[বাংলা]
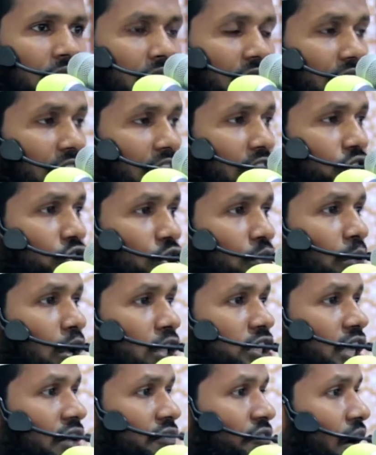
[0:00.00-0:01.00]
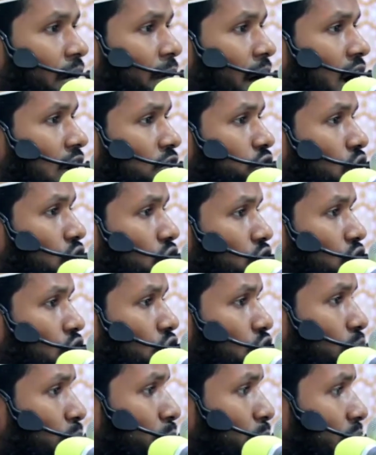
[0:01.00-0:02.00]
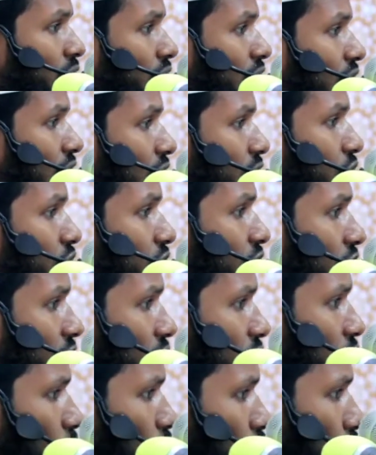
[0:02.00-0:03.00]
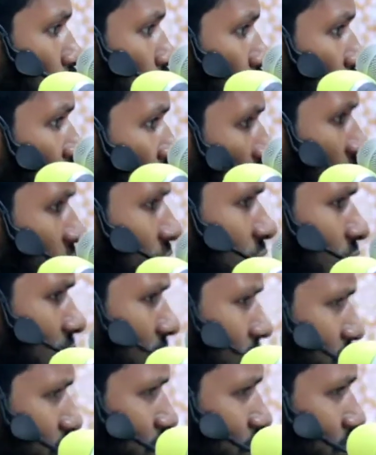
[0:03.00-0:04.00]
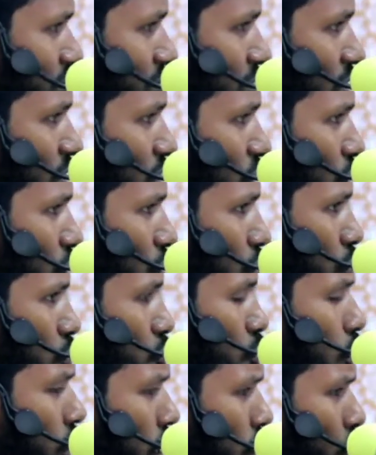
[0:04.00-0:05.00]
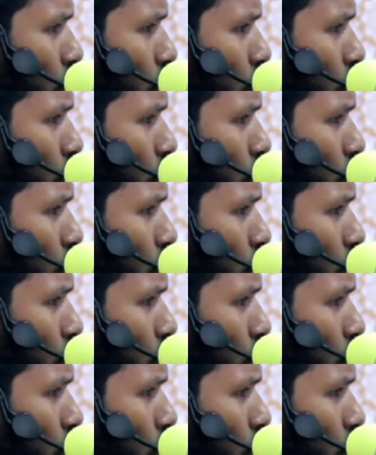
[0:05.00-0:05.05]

আল্লাহ রাসুল বলছেন ফামা জন্নকম কোরআন যদি